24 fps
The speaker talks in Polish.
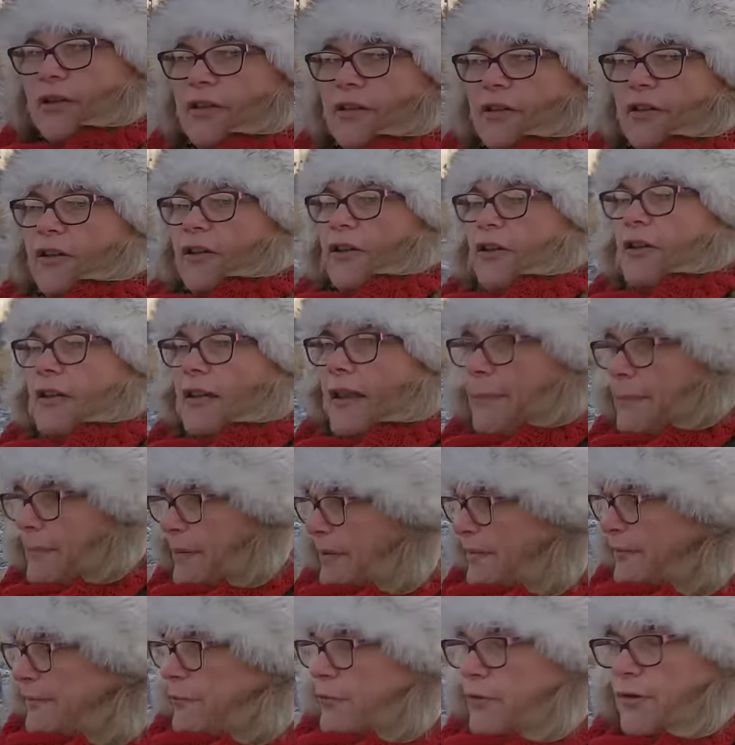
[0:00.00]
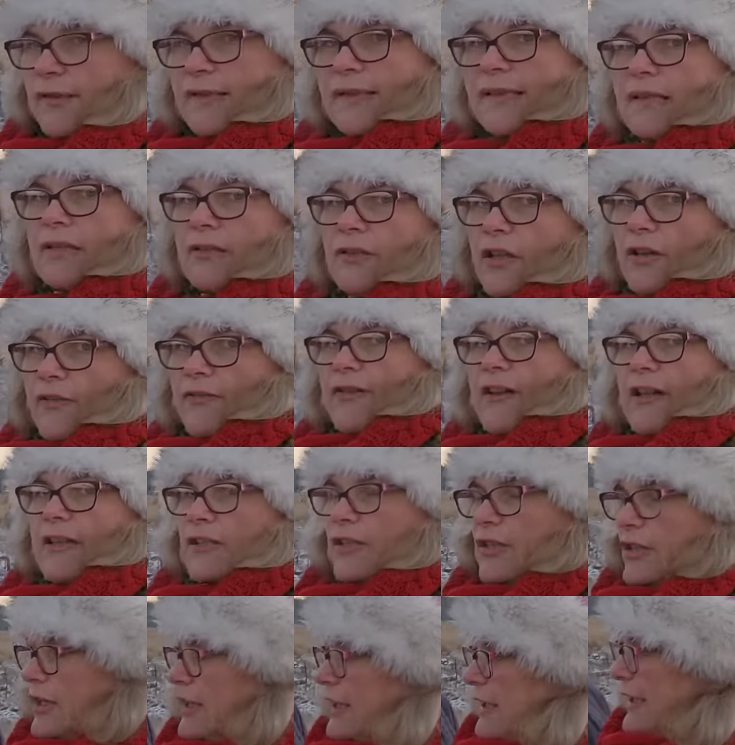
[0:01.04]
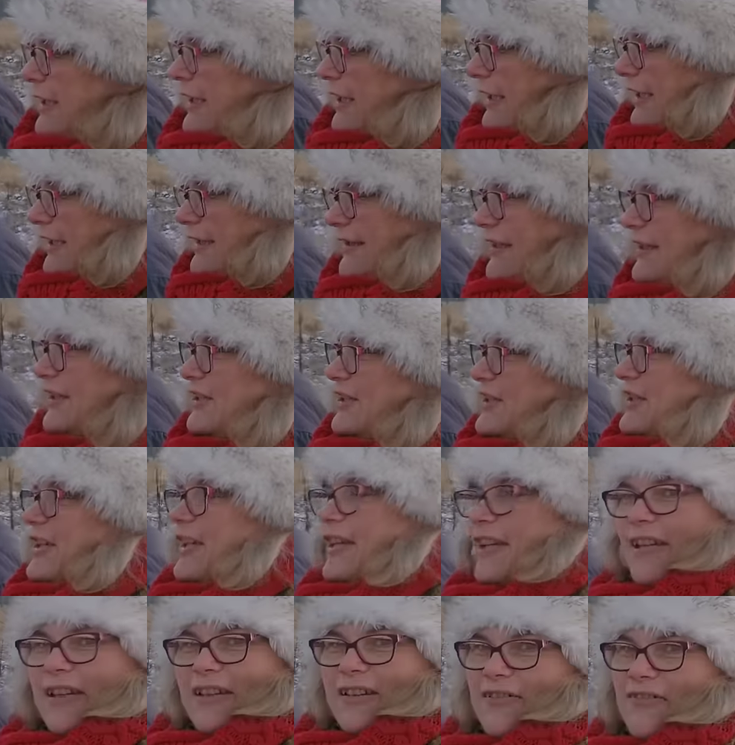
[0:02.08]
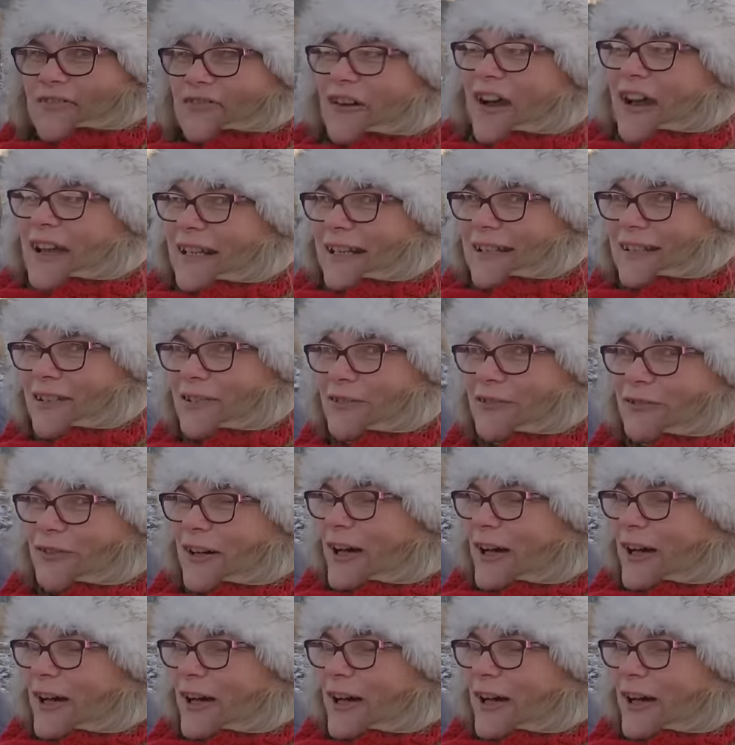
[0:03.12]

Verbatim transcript: e, lepiej funkcjonować. Także warto,